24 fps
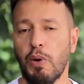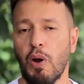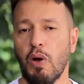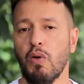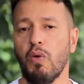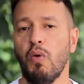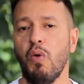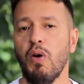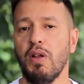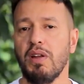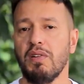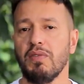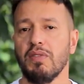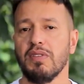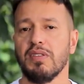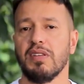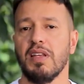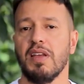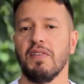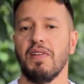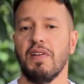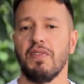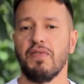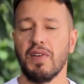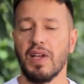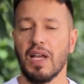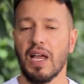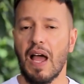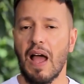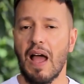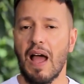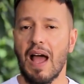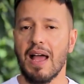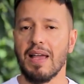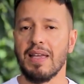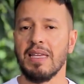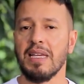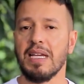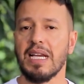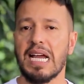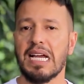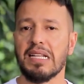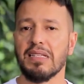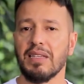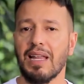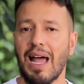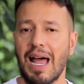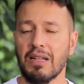procure, e você vai ficar
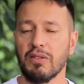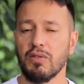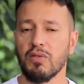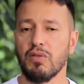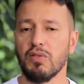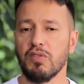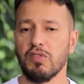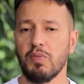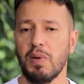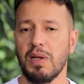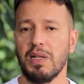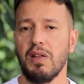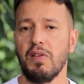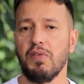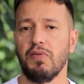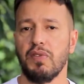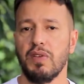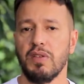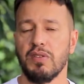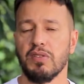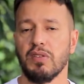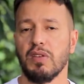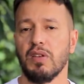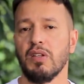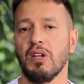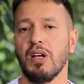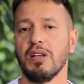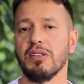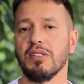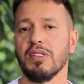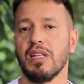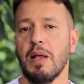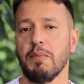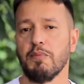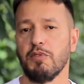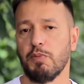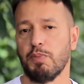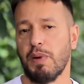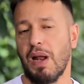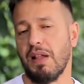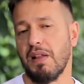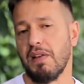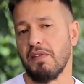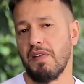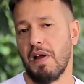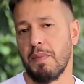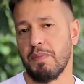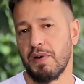encantado com os benefícios que nós temos para
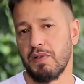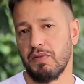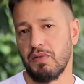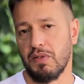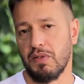levar para